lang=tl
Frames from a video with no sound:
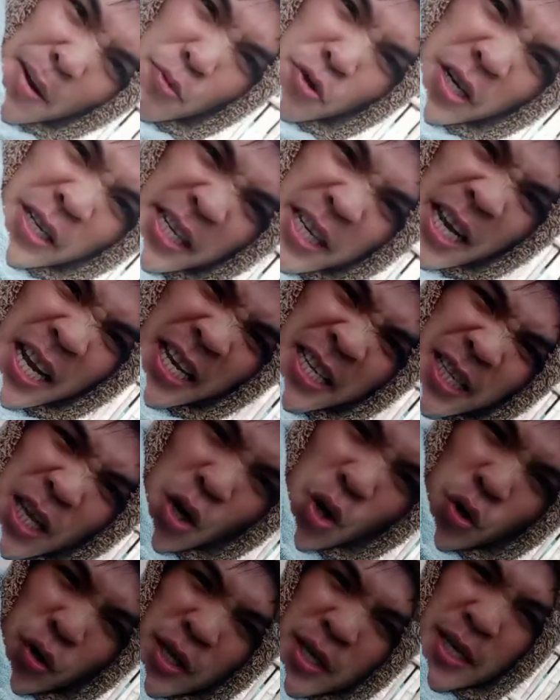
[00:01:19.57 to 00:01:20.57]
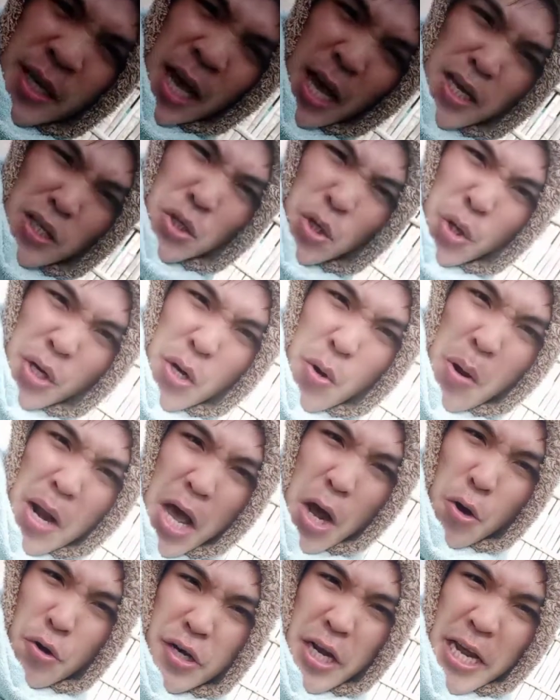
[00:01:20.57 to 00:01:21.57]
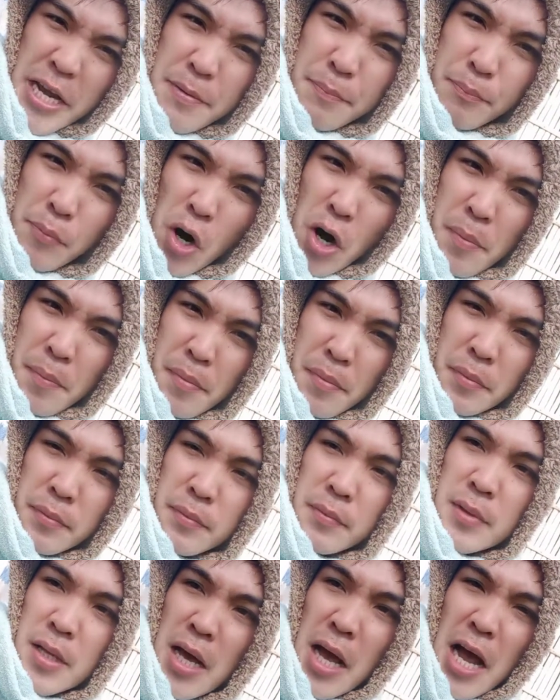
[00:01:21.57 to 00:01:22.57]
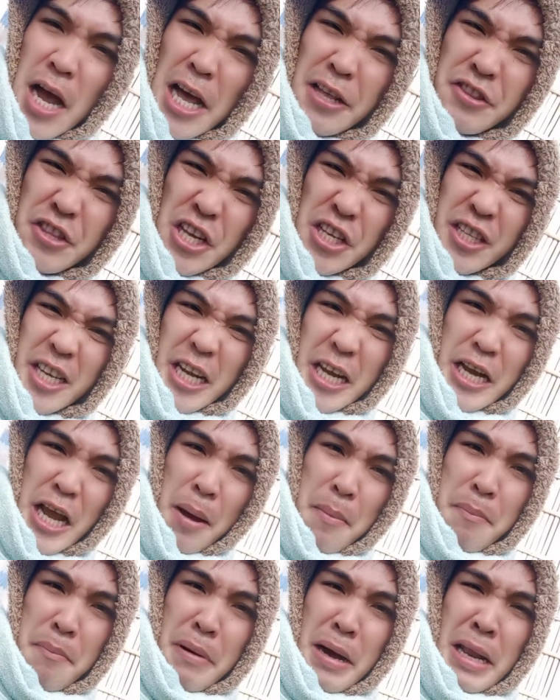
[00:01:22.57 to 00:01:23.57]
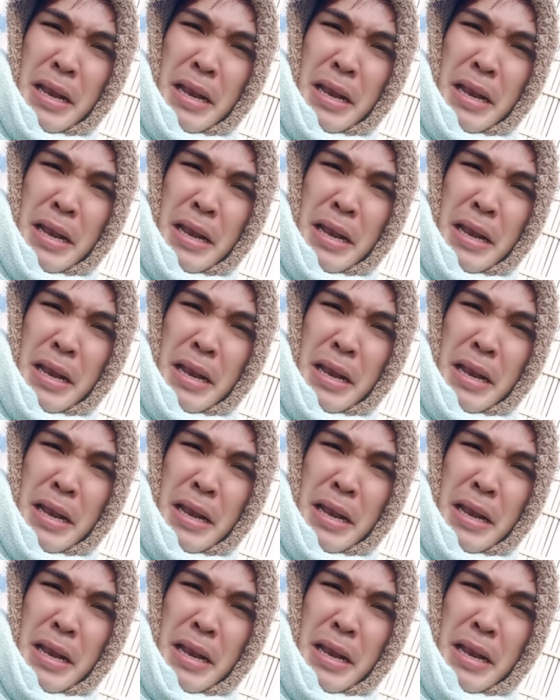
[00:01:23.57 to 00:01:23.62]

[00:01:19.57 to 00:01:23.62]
Ako na dagala sa Korea. Sorry, wala ako na-inform. Ang kandil na yung